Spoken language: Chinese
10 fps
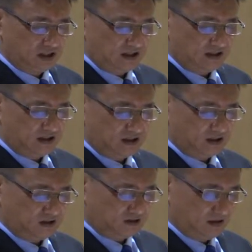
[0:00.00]
的
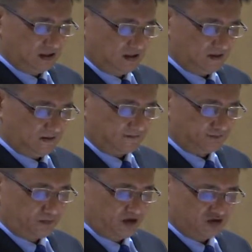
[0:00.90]

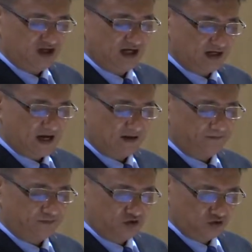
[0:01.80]
健康。
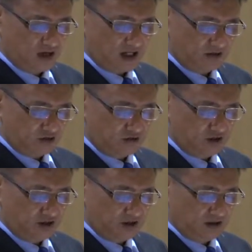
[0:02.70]
主啊，求
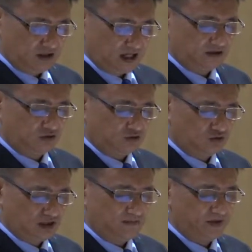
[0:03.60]
您看顾
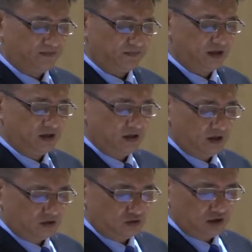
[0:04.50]
怜悯。
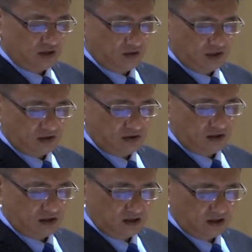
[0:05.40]
主也为着
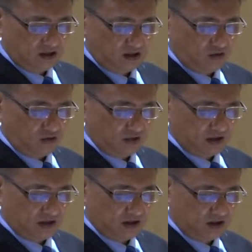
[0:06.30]
我们
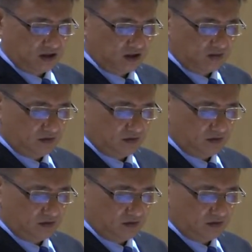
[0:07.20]
的